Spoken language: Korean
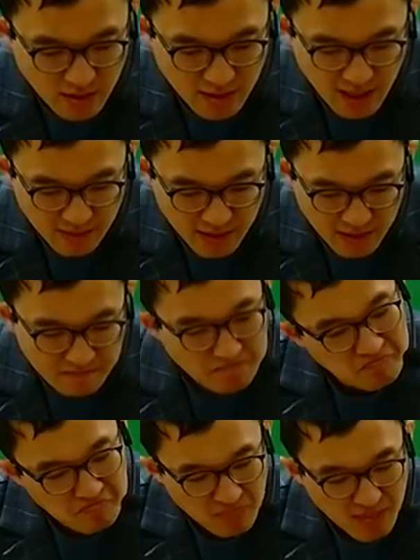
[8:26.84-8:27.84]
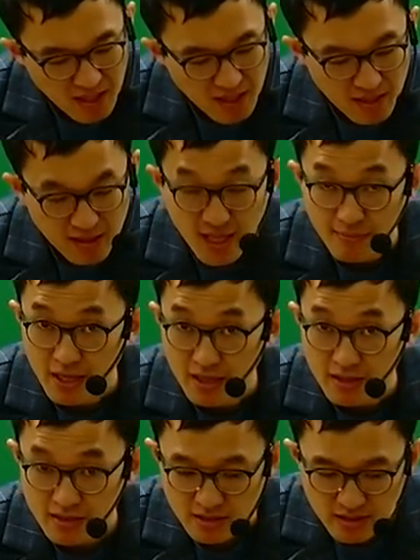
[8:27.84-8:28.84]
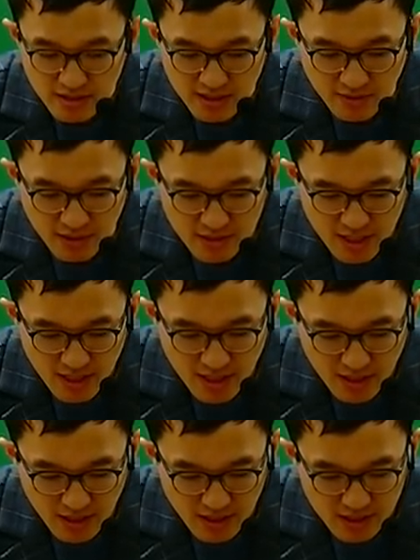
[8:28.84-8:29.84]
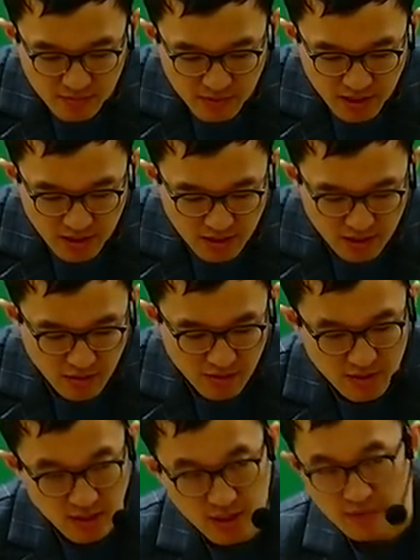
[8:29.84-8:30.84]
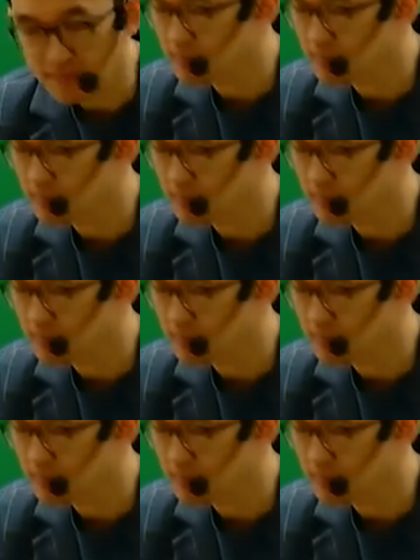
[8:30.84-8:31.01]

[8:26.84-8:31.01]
다음에 남아있는 전치사 명사 as be 그대로 쓰기